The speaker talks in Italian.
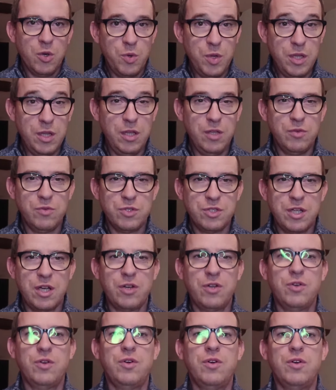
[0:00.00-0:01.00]
quindi un
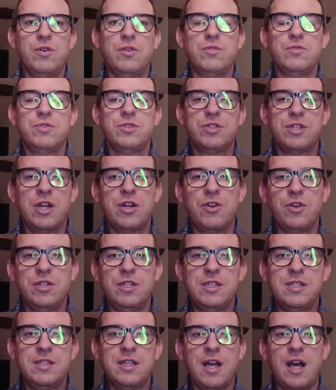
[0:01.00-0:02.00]
sacco, un sacco,
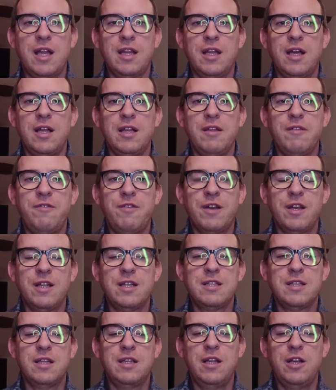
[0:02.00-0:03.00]
di strada a
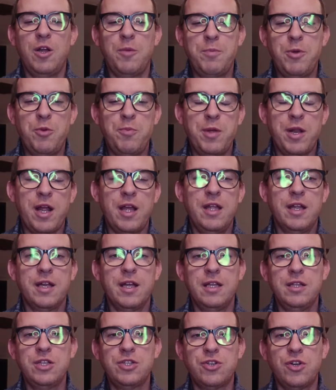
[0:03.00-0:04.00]
differenza delle operaie
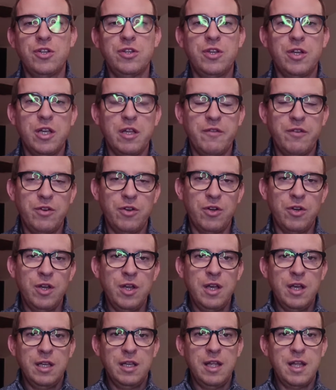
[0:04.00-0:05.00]
che di solito arrivano
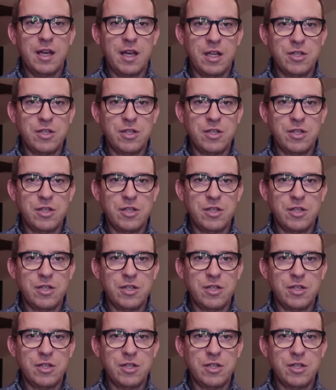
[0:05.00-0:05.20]
nel